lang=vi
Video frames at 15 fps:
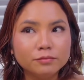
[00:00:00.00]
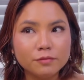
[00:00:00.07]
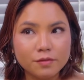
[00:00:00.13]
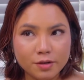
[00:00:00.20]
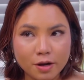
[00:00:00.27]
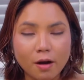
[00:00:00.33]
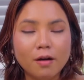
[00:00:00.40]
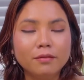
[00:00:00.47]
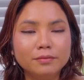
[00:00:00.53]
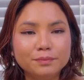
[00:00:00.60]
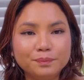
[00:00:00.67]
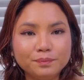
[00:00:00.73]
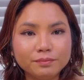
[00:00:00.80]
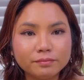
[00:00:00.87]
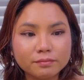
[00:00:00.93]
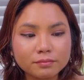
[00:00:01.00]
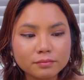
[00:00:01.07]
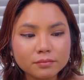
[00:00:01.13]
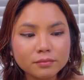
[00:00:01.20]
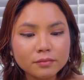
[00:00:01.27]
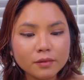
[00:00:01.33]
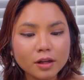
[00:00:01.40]
giận
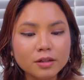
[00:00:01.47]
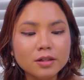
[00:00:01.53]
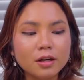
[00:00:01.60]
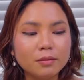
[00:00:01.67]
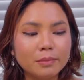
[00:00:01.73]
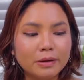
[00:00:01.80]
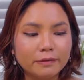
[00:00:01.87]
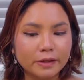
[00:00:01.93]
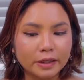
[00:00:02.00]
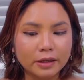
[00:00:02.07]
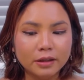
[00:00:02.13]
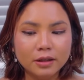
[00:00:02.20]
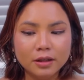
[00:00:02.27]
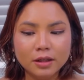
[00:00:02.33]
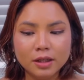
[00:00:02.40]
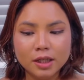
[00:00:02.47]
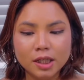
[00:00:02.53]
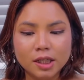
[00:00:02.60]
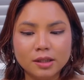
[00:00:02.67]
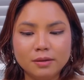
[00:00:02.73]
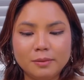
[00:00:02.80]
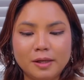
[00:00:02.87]
giận Mary
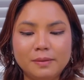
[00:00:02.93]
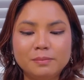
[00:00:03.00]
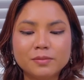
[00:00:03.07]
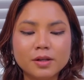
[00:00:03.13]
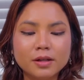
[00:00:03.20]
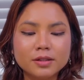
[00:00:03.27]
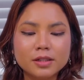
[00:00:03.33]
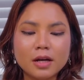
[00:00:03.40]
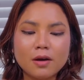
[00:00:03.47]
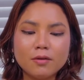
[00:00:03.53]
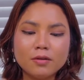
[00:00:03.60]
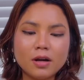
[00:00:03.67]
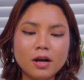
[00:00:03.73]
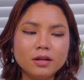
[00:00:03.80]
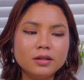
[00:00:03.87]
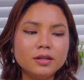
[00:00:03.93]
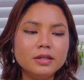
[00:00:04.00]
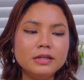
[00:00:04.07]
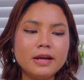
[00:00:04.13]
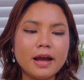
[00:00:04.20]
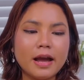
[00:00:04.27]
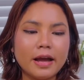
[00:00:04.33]
nhưng mà sau đó
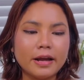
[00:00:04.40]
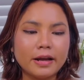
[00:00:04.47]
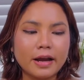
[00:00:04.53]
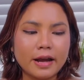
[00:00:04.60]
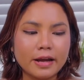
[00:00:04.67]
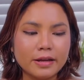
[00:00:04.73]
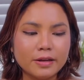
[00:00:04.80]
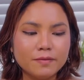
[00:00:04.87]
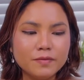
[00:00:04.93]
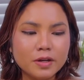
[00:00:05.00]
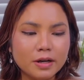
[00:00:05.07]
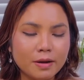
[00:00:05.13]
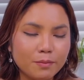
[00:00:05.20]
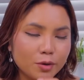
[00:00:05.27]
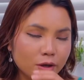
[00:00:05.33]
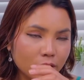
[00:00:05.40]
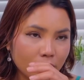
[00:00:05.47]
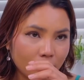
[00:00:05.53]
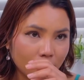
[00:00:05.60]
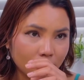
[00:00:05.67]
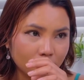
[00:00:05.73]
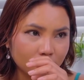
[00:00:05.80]
thì vài ngày giống như là Mary
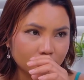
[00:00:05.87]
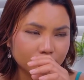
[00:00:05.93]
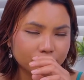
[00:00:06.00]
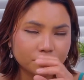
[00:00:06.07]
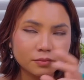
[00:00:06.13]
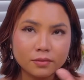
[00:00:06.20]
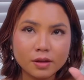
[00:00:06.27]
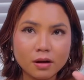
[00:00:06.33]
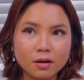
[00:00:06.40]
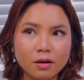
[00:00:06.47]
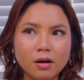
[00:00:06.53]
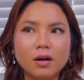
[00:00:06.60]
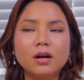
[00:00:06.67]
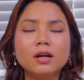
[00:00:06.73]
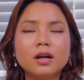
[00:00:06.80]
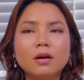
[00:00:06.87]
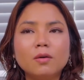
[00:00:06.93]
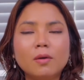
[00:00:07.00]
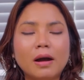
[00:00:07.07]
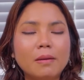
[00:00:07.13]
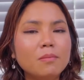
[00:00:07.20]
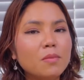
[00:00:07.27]
còn còn ở đó
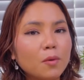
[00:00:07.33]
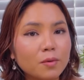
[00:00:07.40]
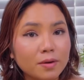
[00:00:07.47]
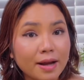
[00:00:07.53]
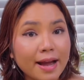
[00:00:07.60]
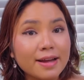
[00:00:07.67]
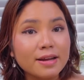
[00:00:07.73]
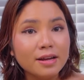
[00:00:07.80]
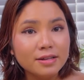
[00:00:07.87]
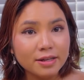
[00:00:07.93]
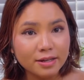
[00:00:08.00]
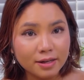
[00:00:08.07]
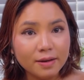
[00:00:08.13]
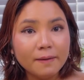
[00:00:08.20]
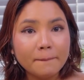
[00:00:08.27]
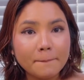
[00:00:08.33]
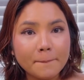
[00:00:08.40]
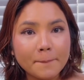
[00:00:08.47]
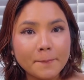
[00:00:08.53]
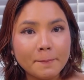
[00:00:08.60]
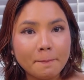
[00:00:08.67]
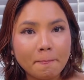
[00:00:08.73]
khoảng một ngày hay gì đó
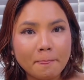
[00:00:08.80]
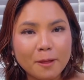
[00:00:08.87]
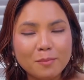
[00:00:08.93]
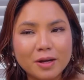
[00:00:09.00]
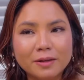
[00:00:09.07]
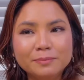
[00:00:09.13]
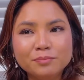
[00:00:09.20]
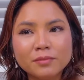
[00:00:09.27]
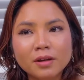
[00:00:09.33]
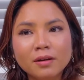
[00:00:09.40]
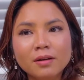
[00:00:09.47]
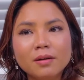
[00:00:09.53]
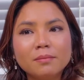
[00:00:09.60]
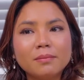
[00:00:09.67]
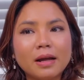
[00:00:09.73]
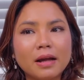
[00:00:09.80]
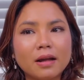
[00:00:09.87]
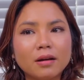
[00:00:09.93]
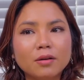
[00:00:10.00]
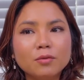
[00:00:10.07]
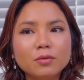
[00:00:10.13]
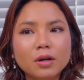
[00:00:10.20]
nhưng mà
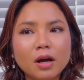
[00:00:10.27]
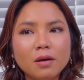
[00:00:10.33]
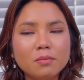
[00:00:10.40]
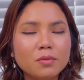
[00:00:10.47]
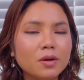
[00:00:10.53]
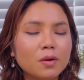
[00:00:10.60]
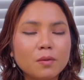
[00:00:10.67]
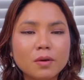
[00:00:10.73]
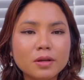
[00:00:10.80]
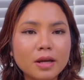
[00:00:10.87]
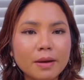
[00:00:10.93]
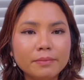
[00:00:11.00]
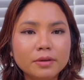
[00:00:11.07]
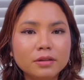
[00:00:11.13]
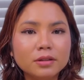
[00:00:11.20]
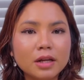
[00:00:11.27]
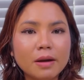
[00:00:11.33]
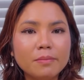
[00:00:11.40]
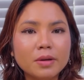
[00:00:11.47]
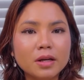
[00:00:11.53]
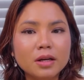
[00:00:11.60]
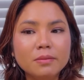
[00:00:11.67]
mà lúc đó Mary không có dám đưa
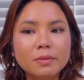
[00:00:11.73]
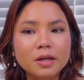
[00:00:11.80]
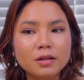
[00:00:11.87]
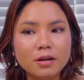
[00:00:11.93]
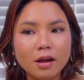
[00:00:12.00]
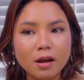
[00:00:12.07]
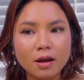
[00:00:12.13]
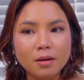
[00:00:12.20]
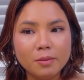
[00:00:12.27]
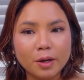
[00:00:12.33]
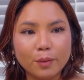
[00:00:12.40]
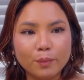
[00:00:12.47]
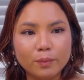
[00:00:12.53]
thai mì đi bệnh viện các bạn